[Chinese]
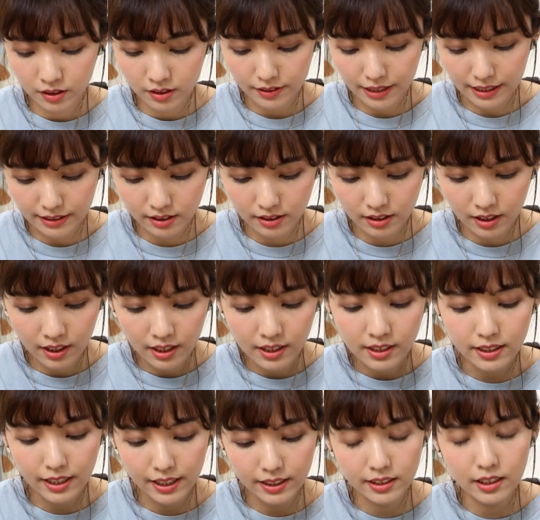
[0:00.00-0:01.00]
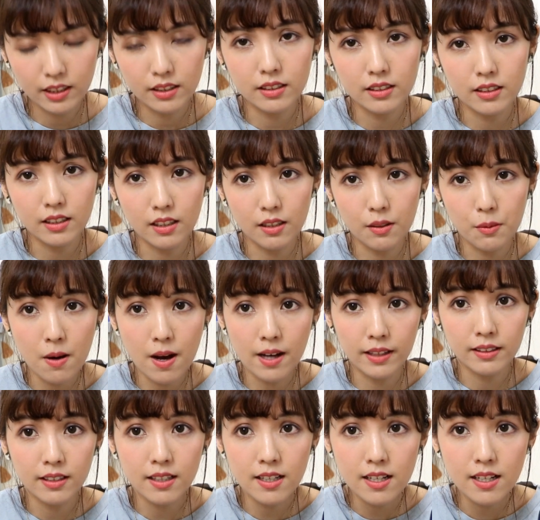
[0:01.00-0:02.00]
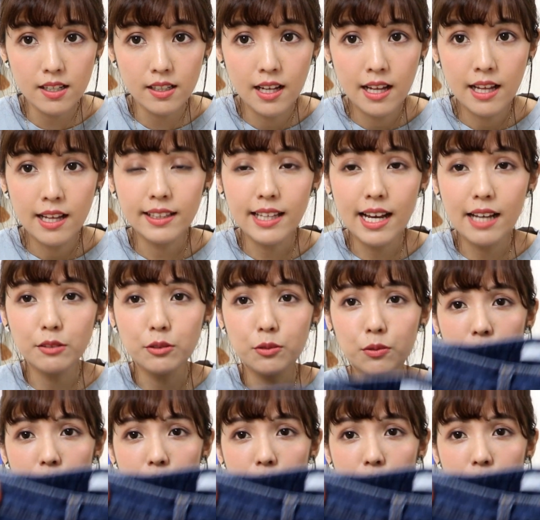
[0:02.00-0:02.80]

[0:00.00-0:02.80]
但是这件的话呢，它就